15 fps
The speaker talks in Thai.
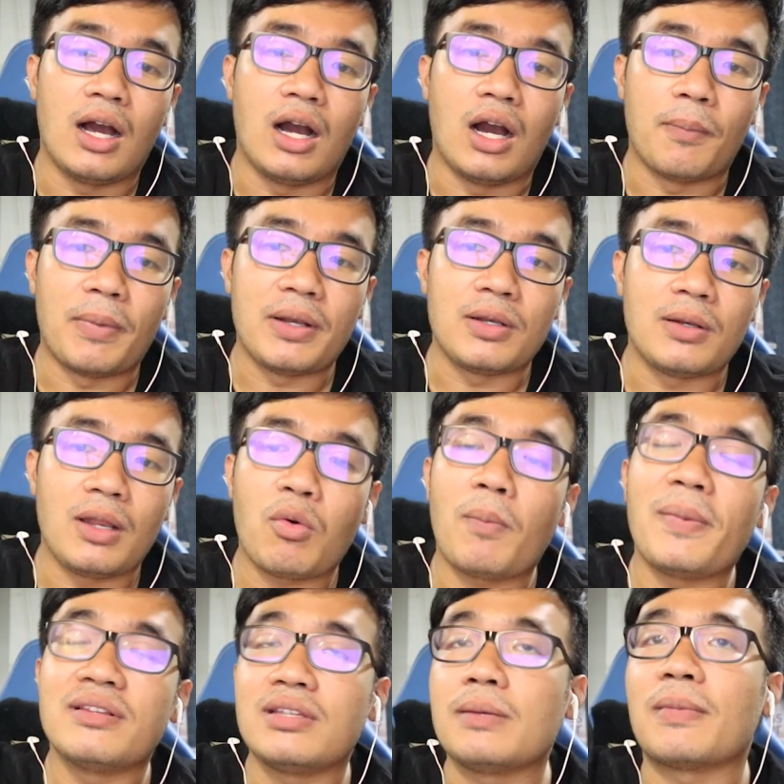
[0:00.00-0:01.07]
อ่อเป็นเรียก
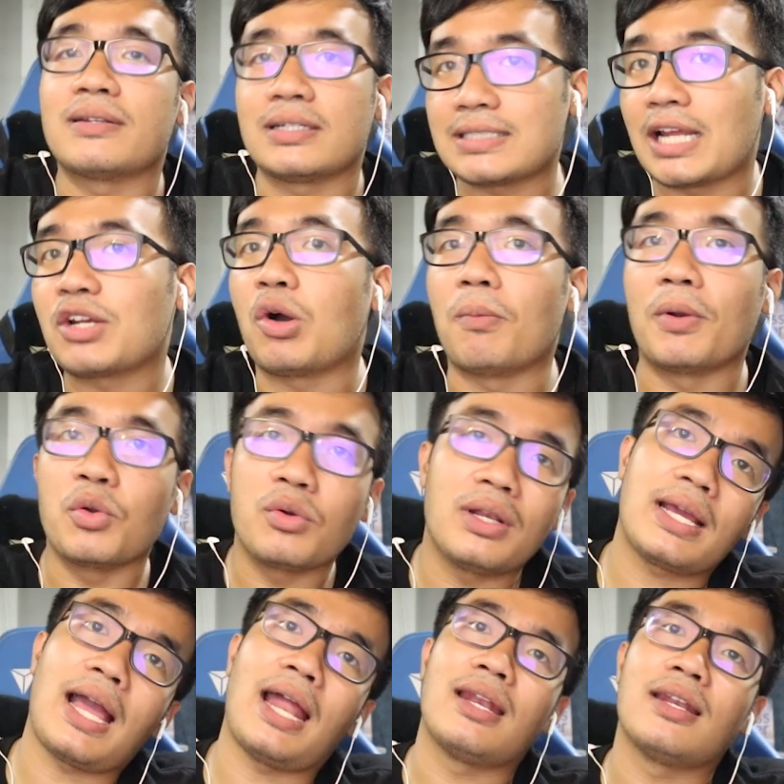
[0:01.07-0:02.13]
ว่าเป็นสิ่งมหัศจรรย์ของมนุษย์
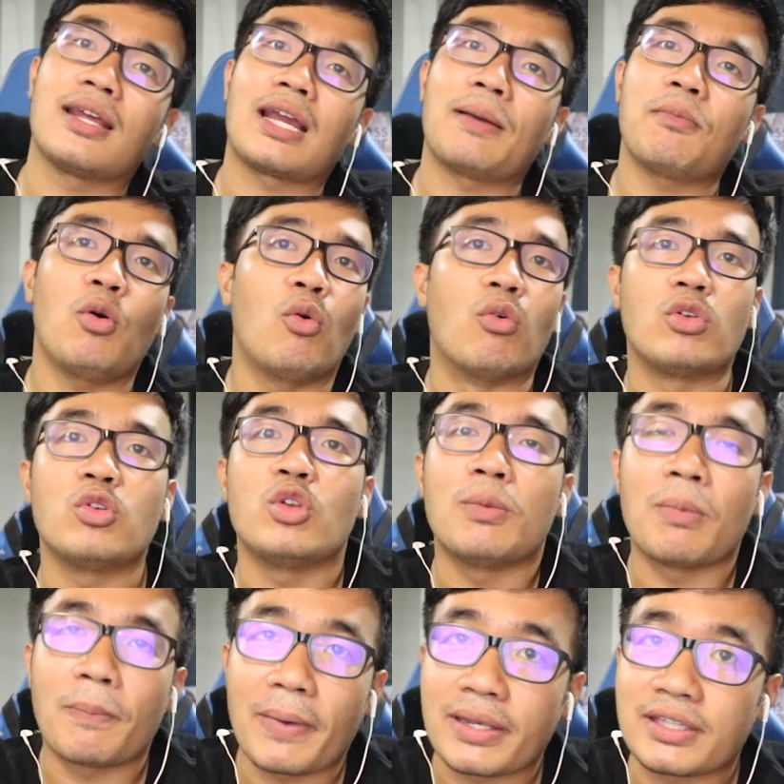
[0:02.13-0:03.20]
แล้วกันนะครับโอ้โหอยู่ดี
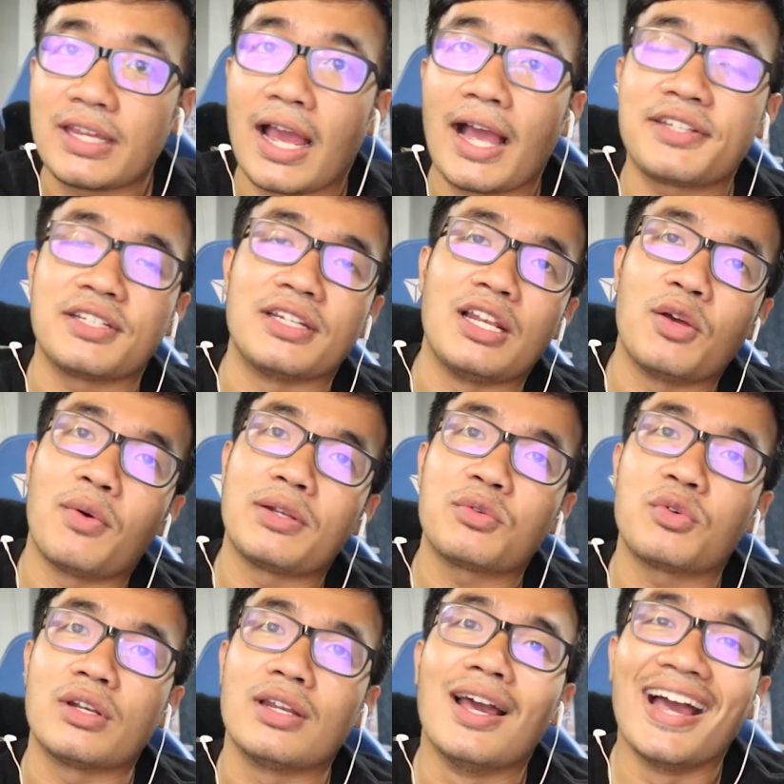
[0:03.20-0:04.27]
มาปัดยาเฉยเลยว่ะทุ
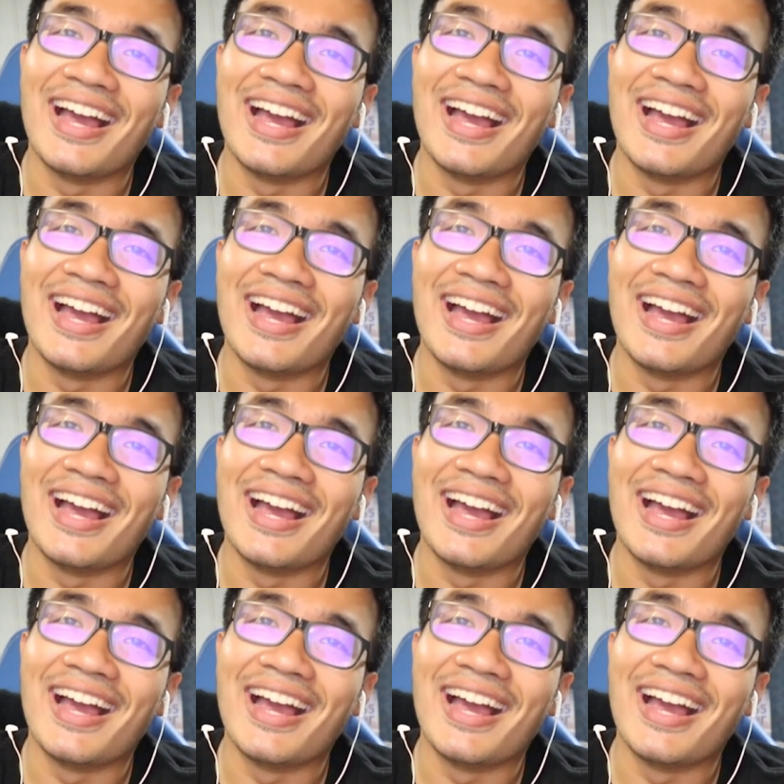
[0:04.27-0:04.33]
กคน